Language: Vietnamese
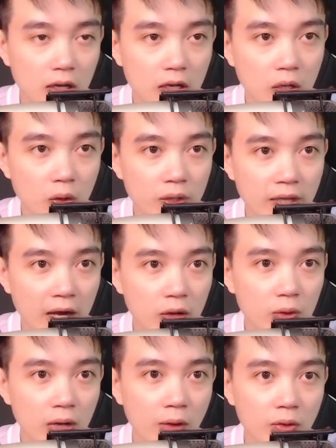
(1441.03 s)
Ngôi nhà
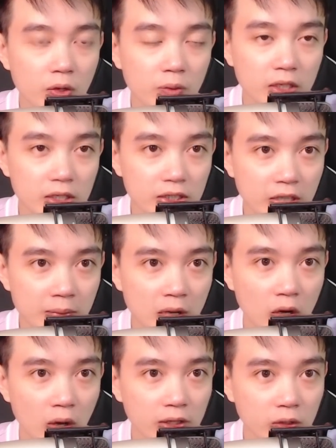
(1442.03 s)
của lão cũng được xem là
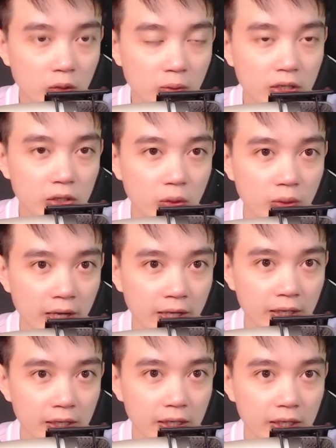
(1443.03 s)
loại tốt ở chỗ này.